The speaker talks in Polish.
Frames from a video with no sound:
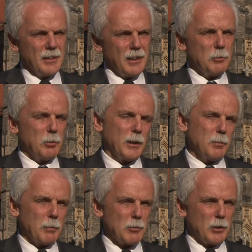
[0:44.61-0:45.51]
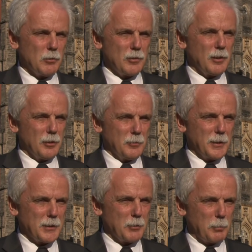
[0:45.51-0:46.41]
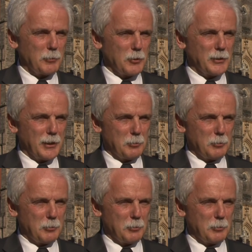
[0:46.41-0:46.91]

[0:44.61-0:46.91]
Ja akurat mam szczęście odwiedzać pewno te,